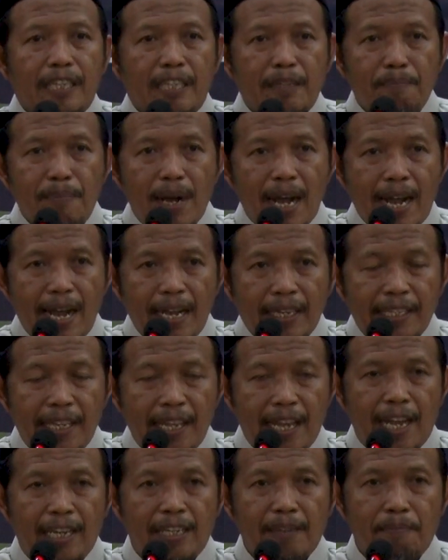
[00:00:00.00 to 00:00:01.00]

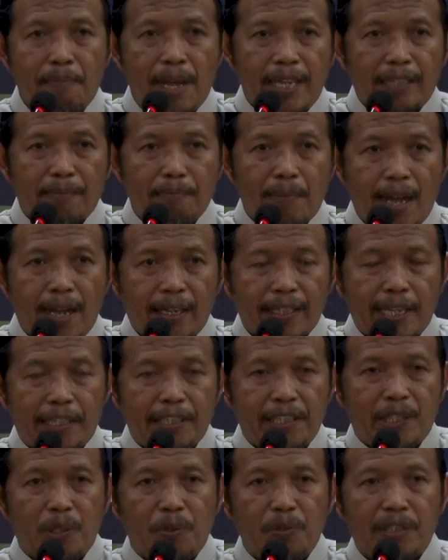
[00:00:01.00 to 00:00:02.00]
kebahagiaan baik bahagia
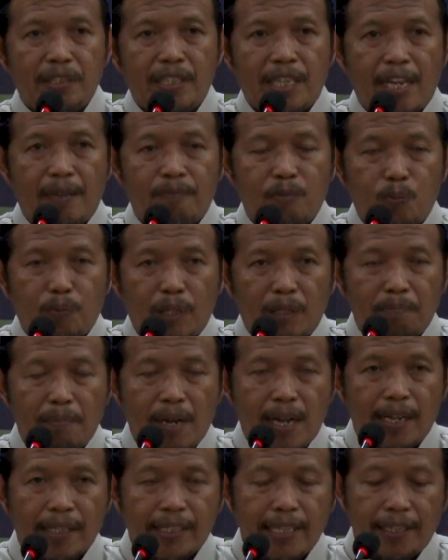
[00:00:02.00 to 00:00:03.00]
di dunia maupun
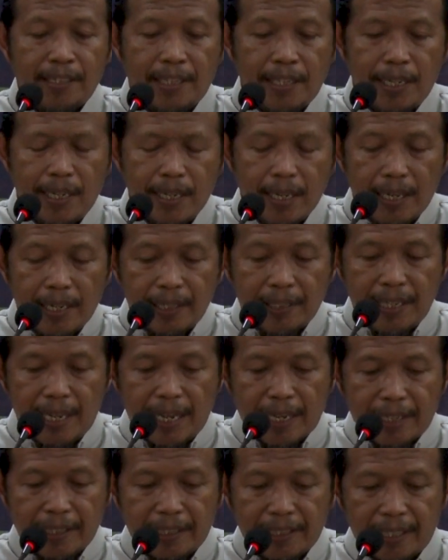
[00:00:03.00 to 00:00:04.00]
bahagia di di
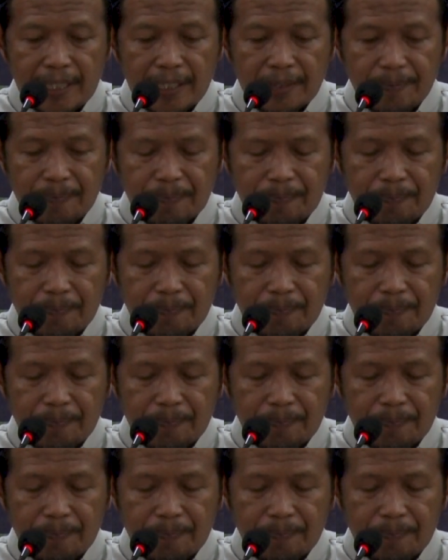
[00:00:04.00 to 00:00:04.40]
akhirat.